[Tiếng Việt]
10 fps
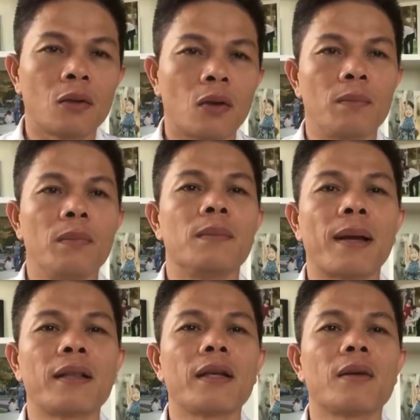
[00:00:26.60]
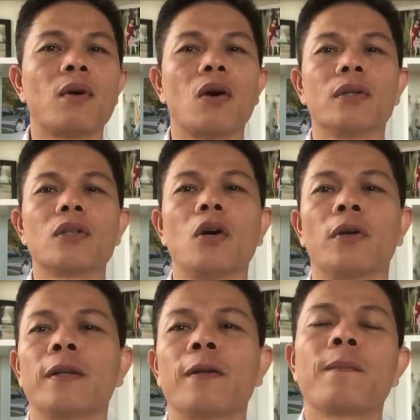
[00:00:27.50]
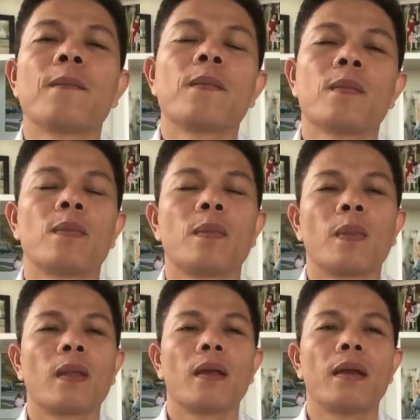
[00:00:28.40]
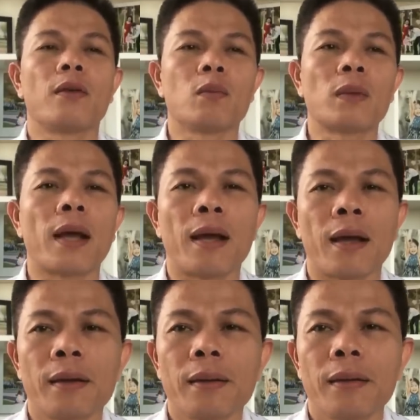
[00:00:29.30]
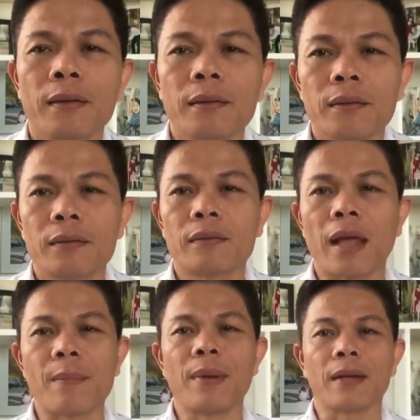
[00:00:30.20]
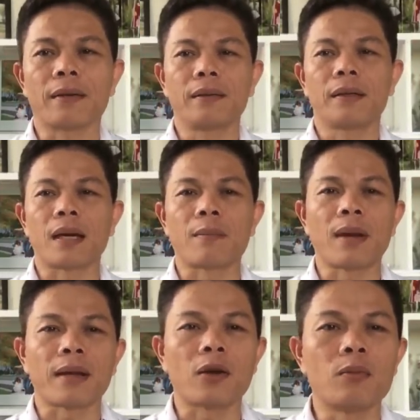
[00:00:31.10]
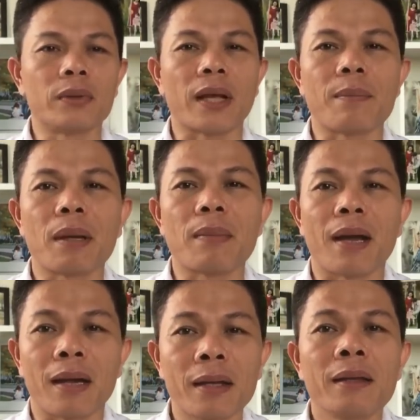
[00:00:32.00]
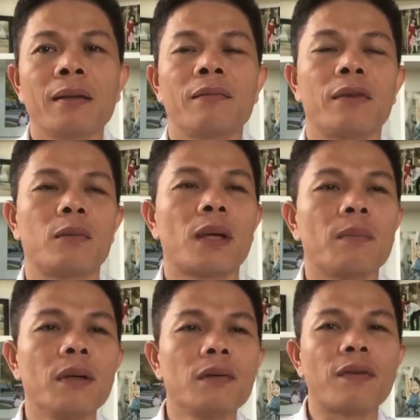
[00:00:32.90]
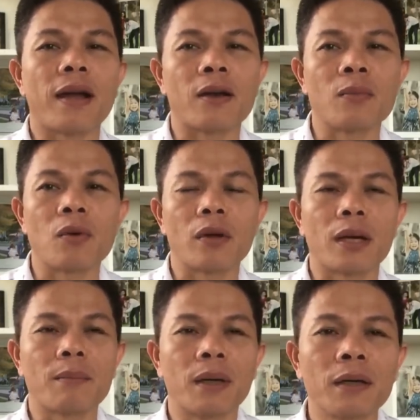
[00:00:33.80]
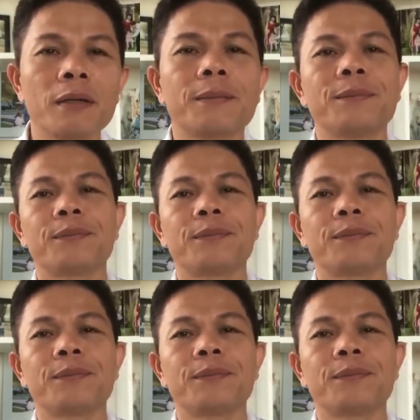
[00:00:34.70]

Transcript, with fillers: khoảng mười mấy tiếng đồng hồ nữa thôi Là chúng ta tạm biệt năm 2018 mãi mãi Và chúng ta bước vào một cái năm mới